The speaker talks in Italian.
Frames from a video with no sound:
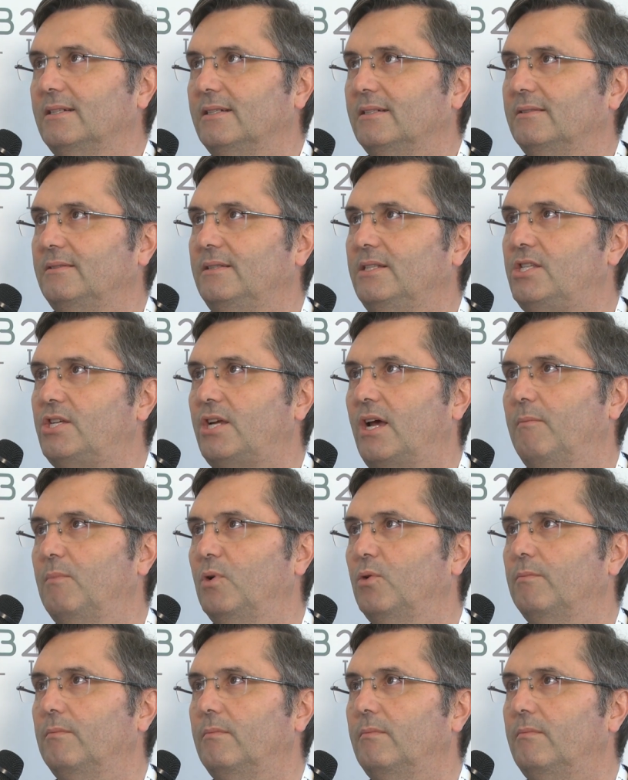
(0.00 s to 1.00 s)
eh,
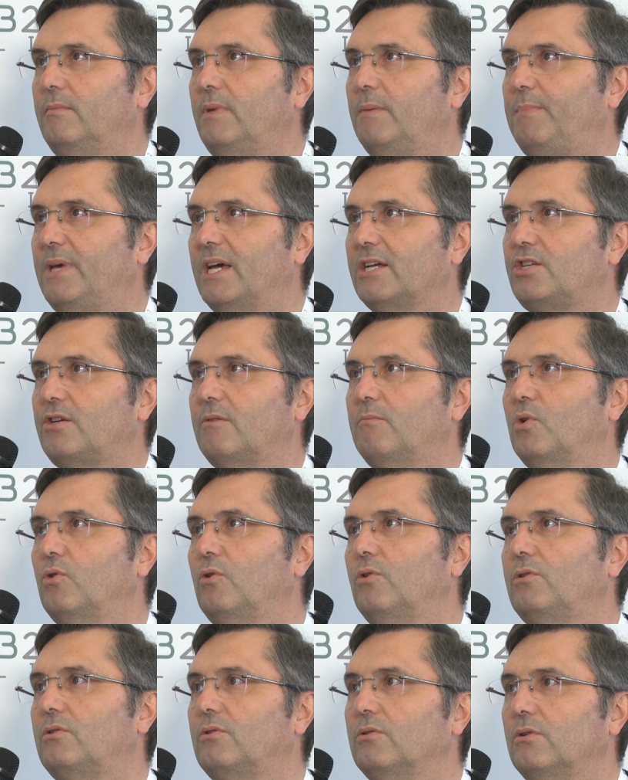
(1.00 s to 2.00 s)
diciamo, mi piace
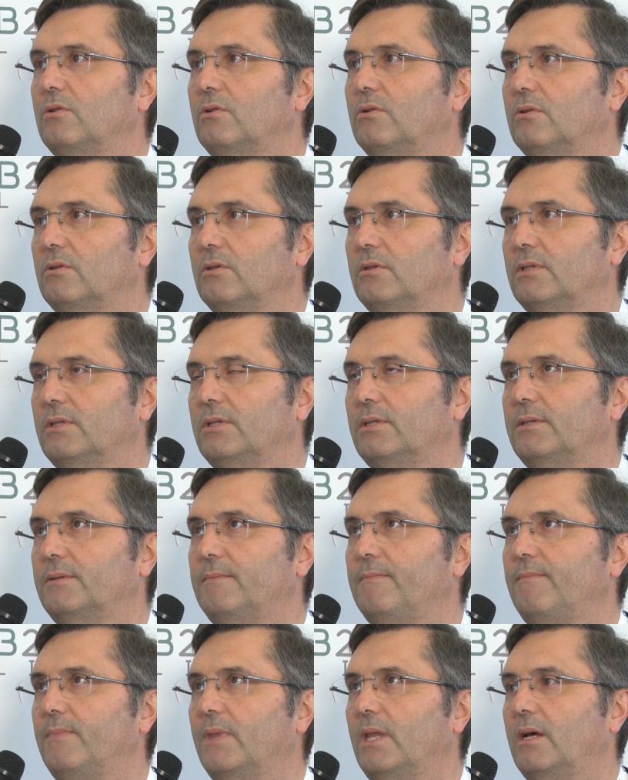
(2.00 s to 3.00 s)
molto
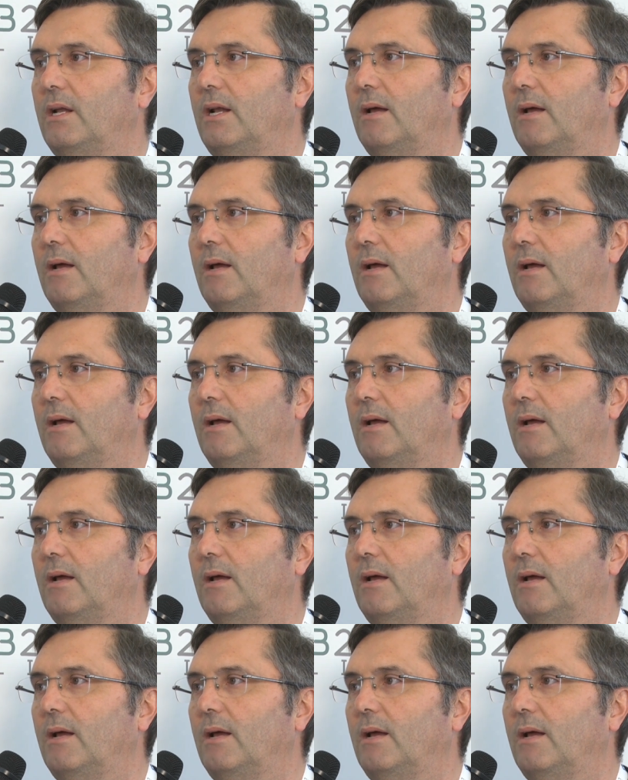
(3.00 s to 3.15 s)
ehm,